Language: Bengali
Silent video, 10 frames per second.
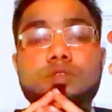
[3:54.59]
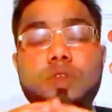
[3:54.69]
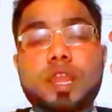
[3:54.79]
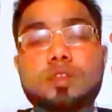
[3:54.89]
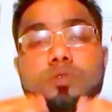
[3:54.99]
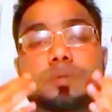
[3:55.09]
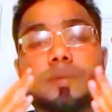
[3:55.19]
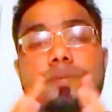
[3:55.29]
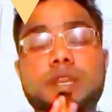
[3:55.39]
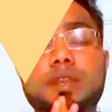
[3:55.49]
তো এরূপ
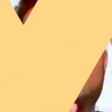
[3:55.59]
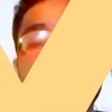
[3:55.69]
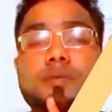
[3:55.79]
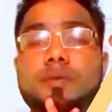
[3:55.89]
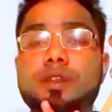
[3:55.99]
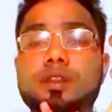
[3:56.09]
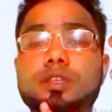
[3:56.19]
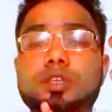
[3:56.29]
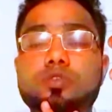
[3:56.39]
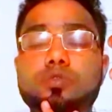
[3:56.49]
ব্যাপারে আমার
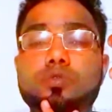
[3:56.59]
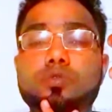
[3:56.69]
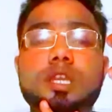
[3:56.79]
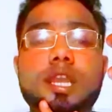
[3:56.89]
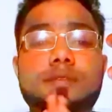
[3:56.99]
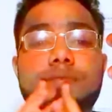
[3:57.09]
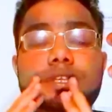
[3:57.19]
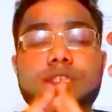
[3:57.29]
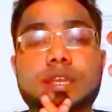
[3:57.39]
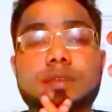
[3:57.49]
কিছু
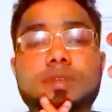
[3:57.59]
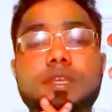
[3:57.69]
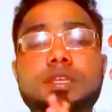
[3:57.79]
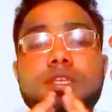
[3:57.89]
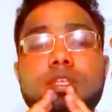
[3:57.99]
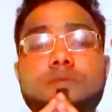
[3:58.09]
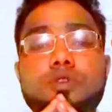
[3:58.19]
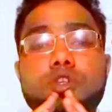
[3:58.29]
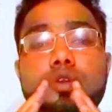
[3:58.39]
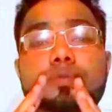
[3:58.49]
অ্যাডভাইস থাকবে
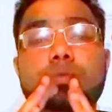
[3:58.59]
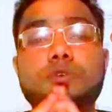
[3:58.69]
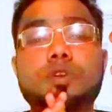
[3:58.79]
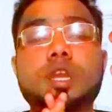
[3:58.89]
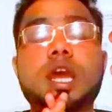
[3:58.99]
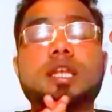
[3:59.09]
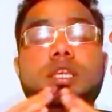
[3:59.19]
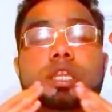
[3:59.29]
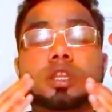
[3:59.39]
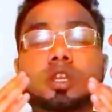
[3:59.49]
যেমন সবসময়
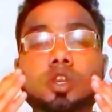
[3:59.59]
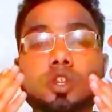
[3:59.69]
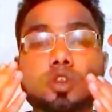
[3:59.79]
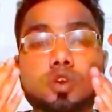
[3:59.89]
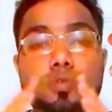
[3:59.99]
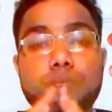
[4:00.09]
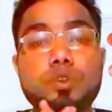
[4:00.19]
হাতের নখ